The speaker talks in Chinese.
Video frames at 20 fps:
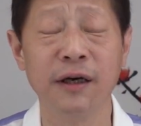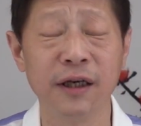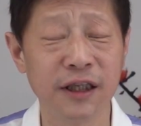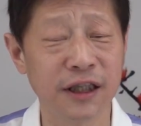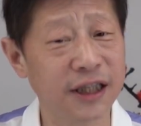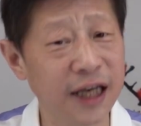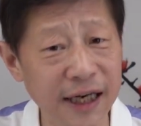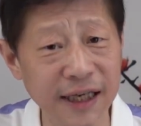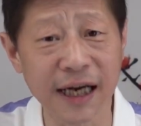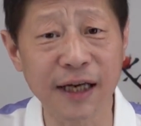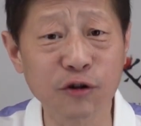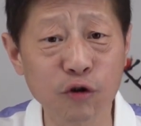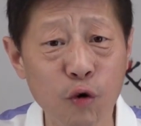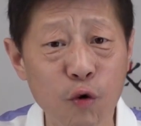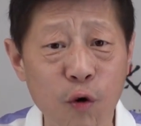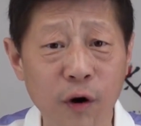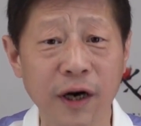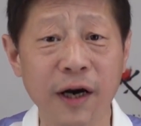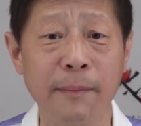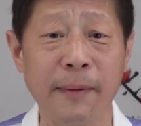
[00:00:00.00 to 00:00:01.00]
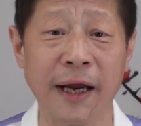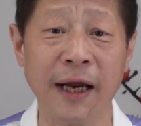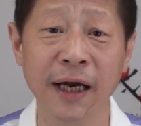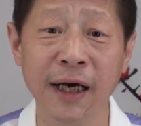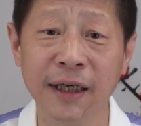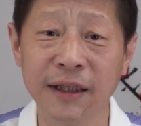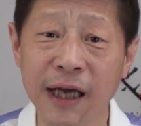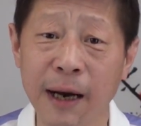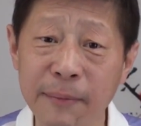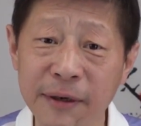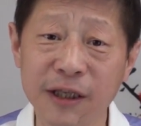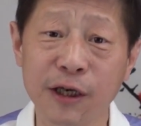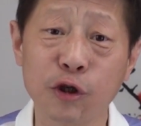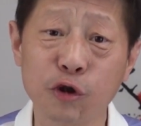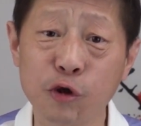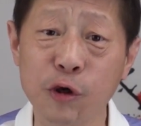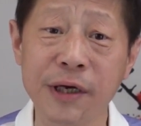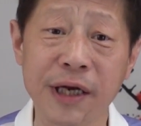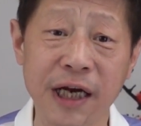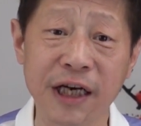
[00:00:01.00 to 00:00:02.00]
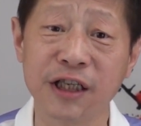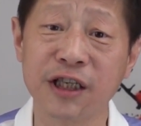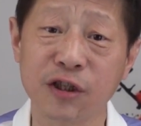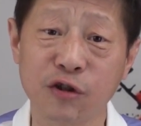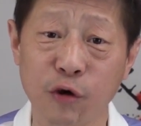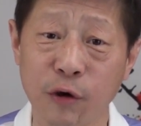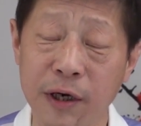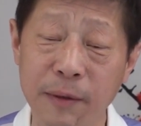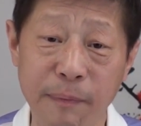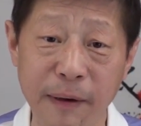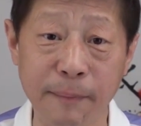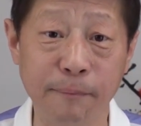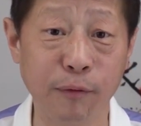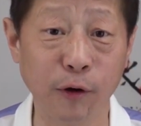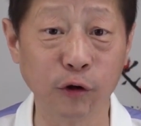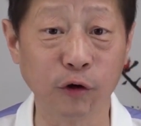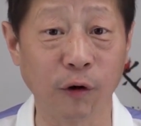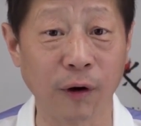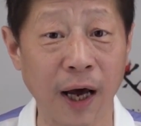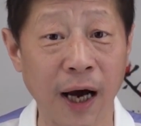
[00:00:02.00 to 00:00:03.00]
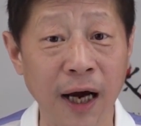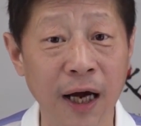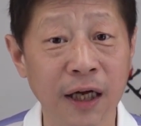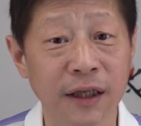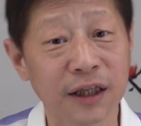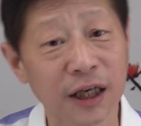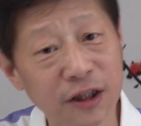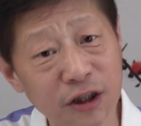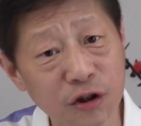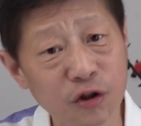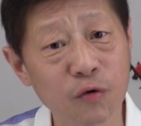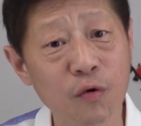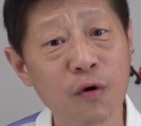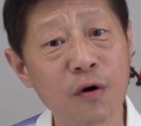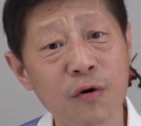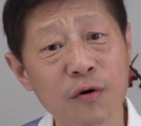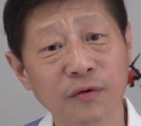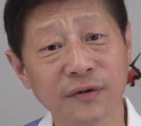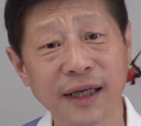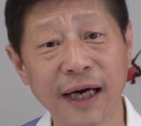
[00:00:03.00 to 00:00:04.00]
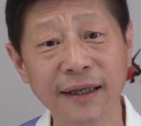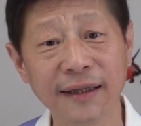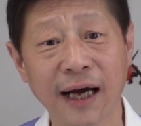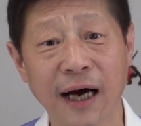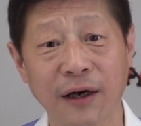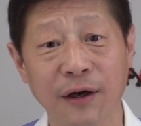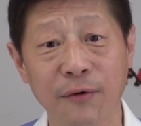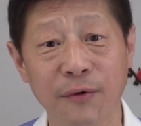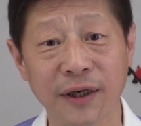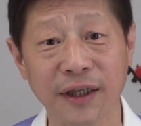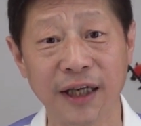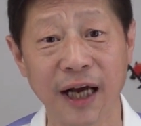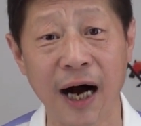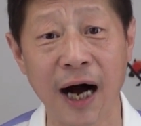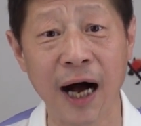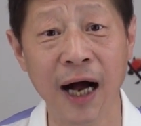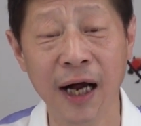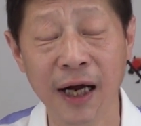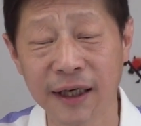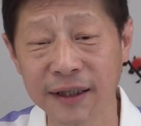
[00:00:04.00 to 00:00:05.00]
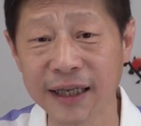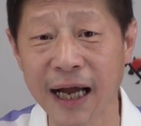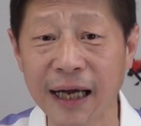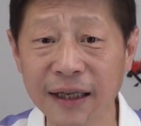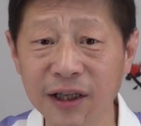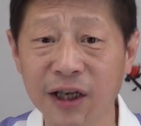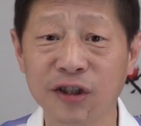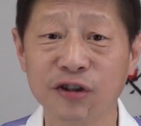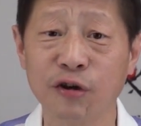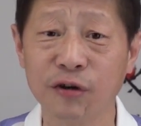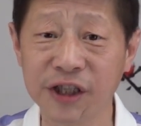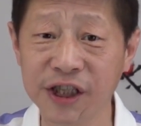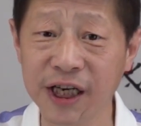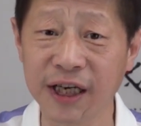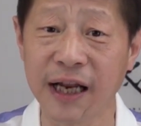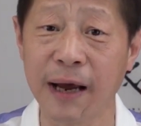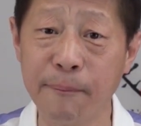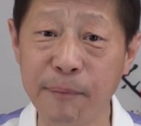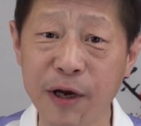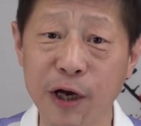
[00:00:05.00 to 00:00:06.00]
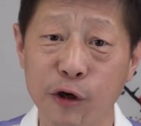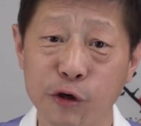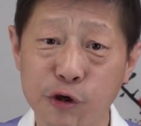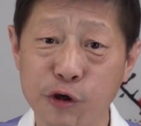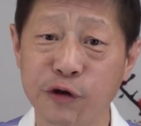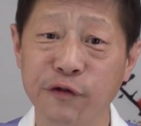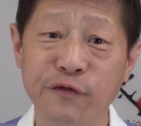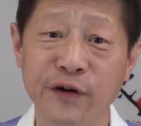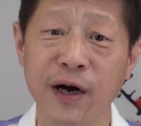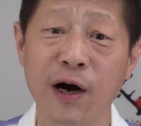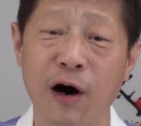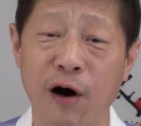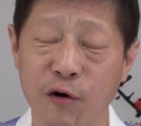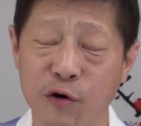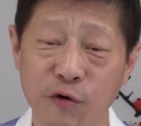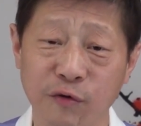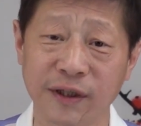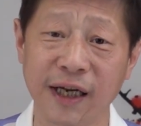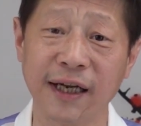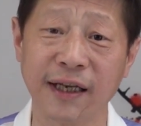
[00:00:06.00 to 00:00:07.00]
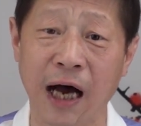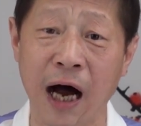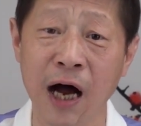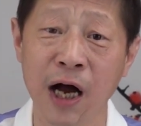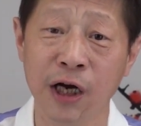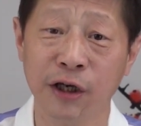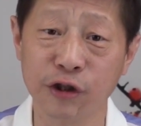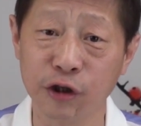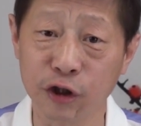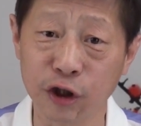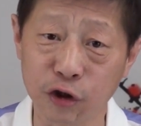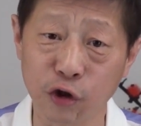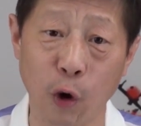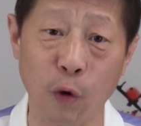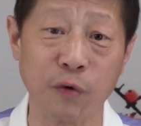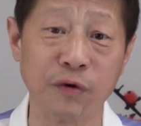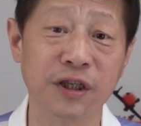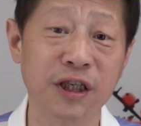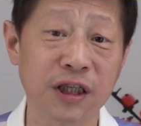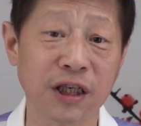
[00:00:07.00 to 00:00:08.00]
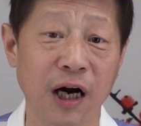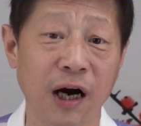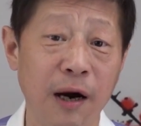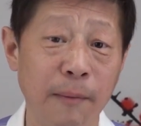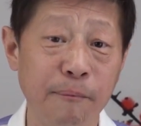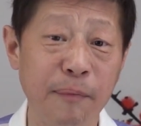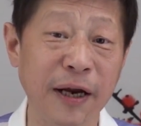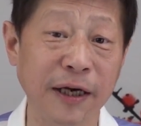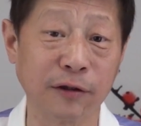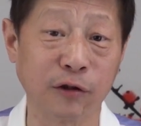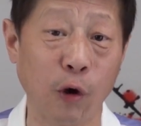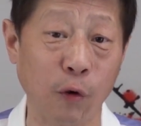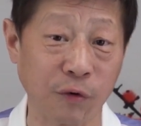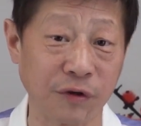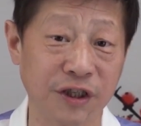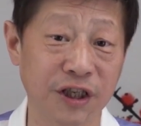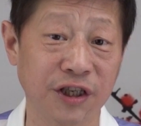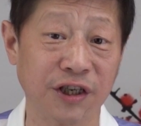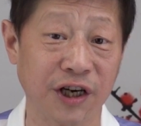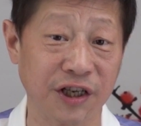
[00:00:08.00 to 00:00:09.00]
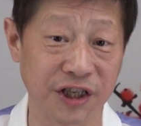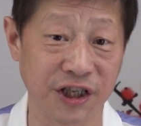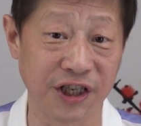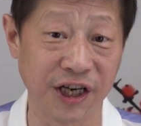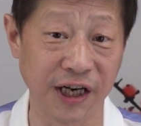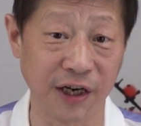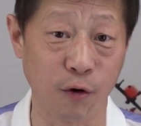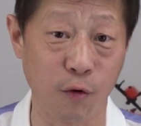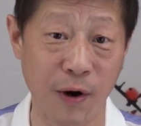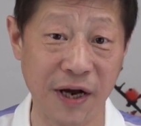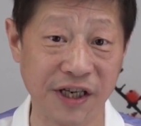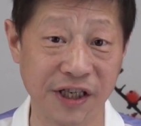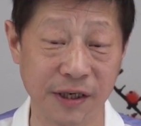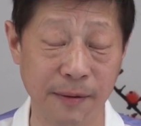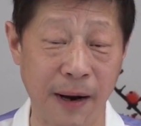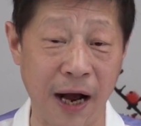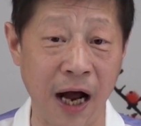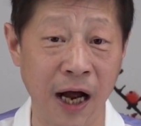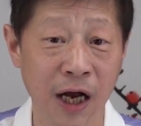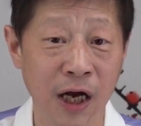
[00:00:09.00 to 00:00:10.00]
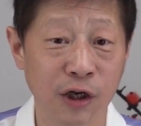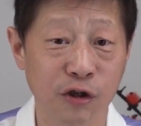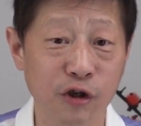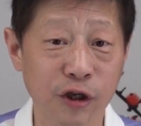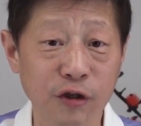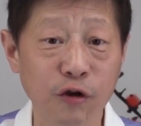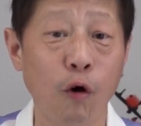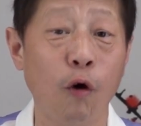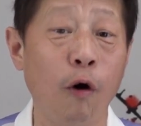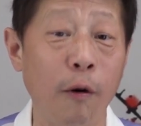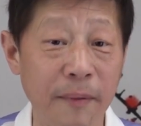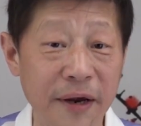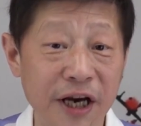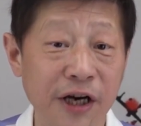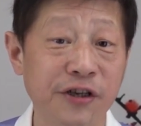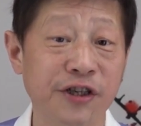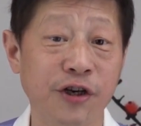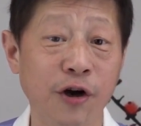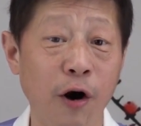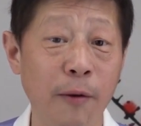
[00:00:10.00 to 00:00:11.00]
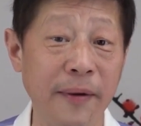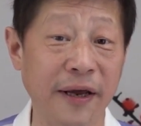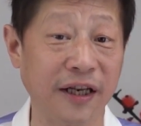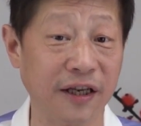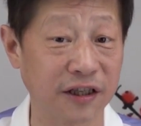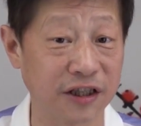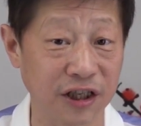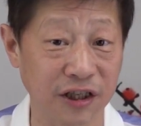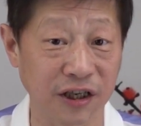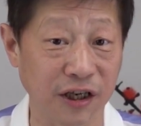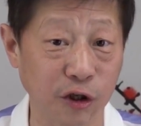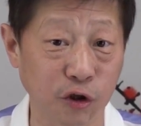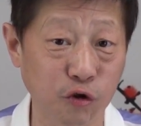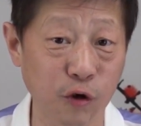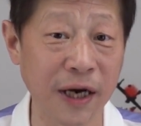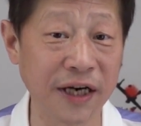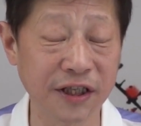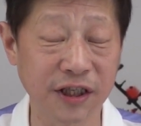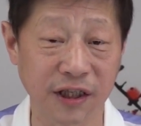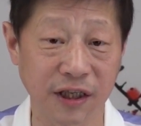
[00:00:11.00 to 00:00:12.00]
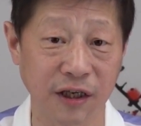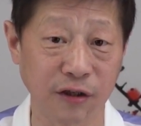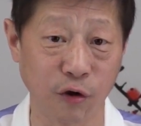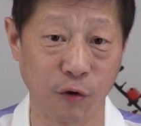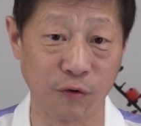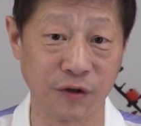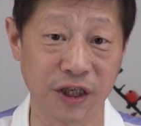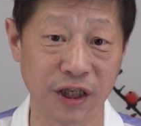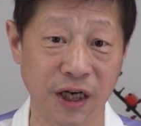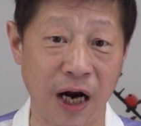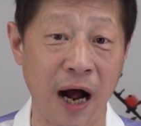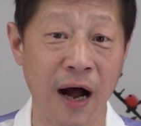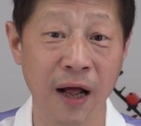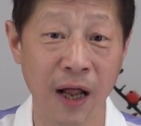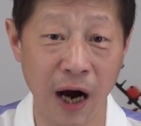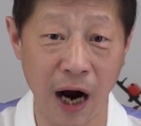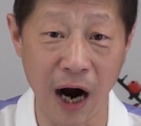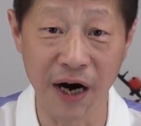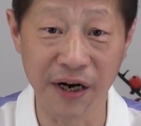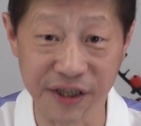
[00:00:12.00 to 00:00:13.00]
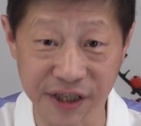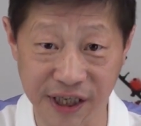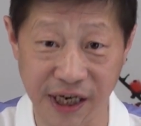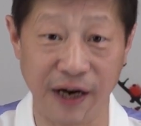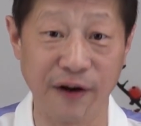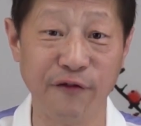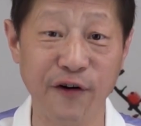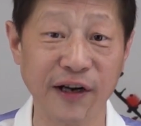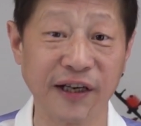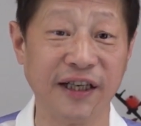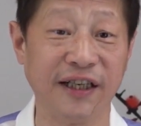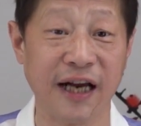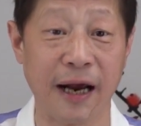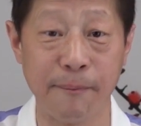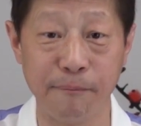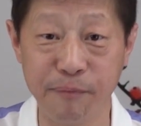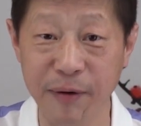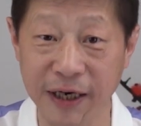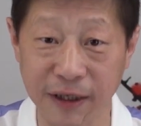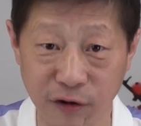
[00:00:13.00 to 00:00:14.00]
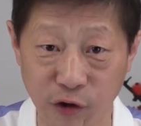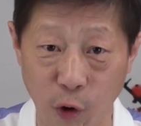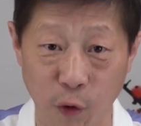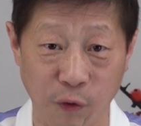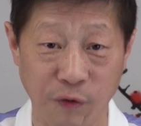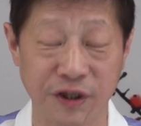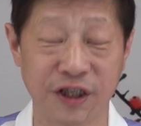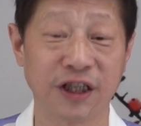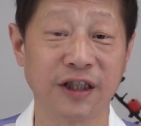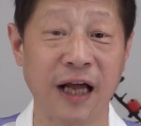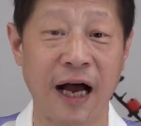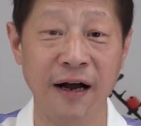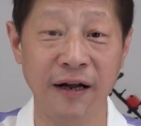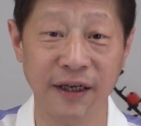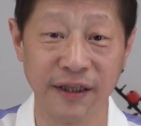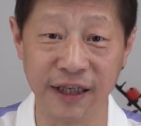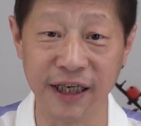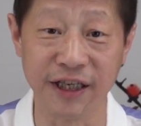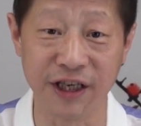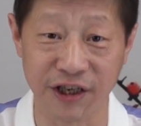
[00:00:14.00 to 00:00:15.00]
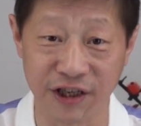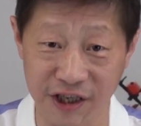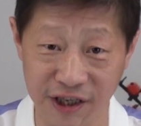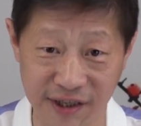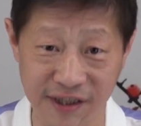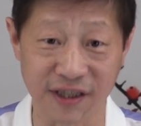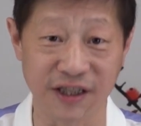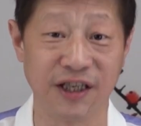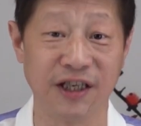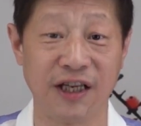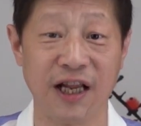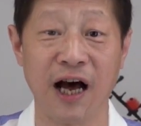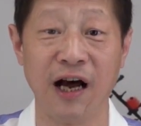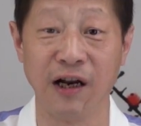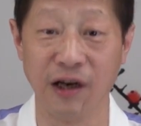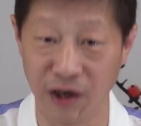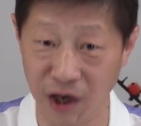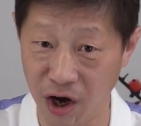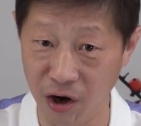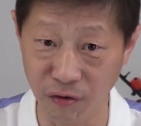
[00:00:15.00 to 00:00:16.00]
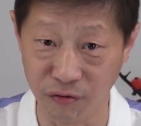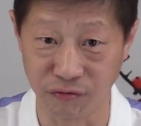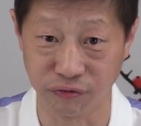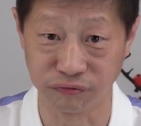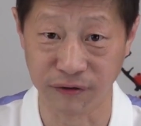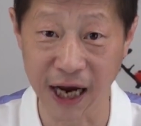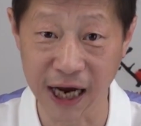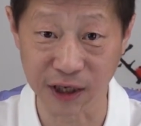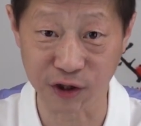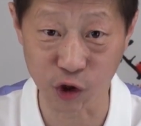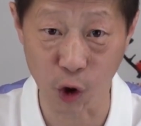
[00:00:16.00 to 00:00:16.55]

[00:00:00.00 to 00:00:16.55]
现在中国人民他们这个尊严之所以被剥夺了，那是中国共产党的问题啊！难道说现在不要区分好共产党就是统治者和被统治者之间的关系吗？所以说我们要消灭的是这个专制的统治者，而解放那些被统治的那些十四亿的劳苦大